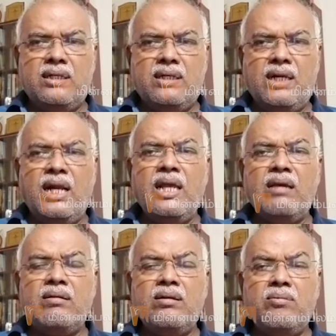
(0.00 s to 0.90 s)
இதெல்லாம்
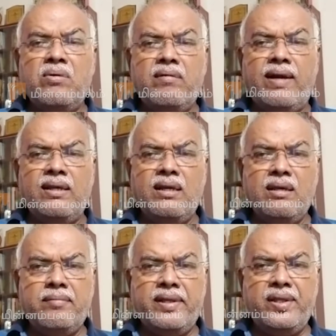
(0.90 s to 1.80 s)
நீங்கள் வந்து உங்கள் வாழ்க்கையை
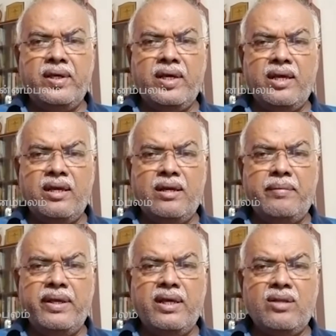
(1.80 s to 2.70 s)
நீங்கள் பார்த்துக்குங்க
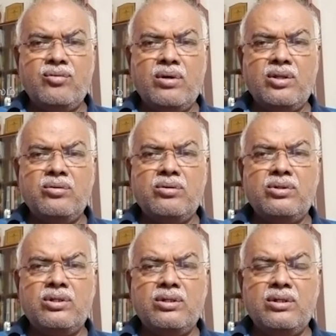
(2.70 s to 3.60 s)
அப்படிங்கிறது சொல்கிறதுக்கு
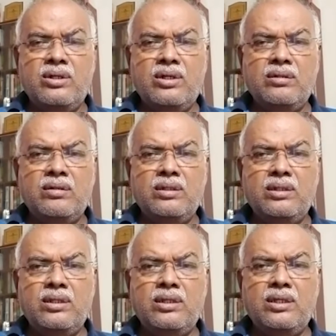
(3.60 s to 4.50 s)
ஒருத்தர் அதுக்கு வந்து
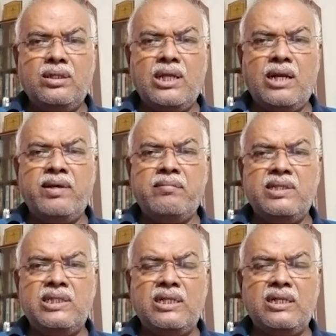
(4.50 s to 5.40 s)
தலைமை
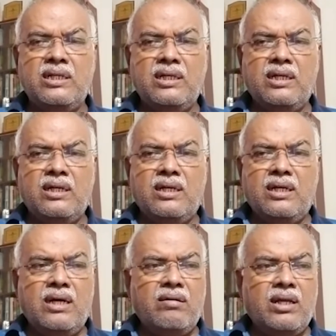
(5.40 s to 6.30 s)
அமைச்சர்
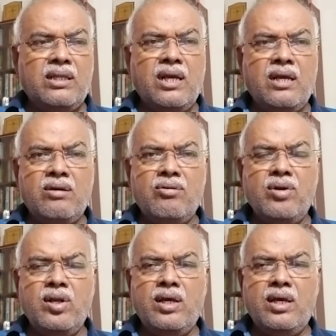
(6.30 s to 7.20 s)
அவருக்கு அத்தனாயிரம்
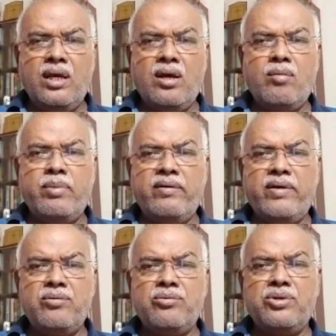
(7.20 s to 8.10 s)
கோடியில் ஏரோப்ளேன்
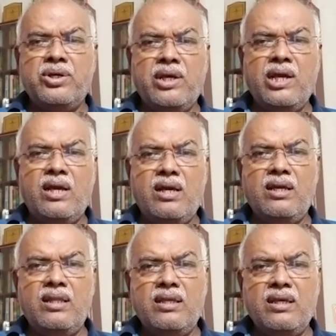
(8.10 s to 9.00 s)
வாங்கி கொடுத்துருக்கீங்க
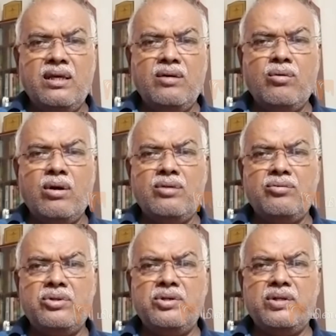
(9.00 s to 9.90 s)
எதுக்கு ஊரெல்லாம்
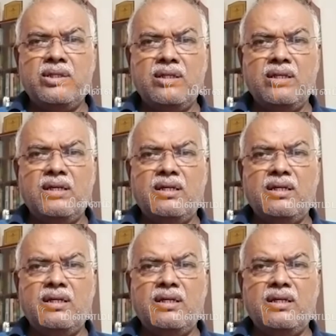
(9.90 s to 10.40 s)
சுற்றிட்டு வரத்துக்கு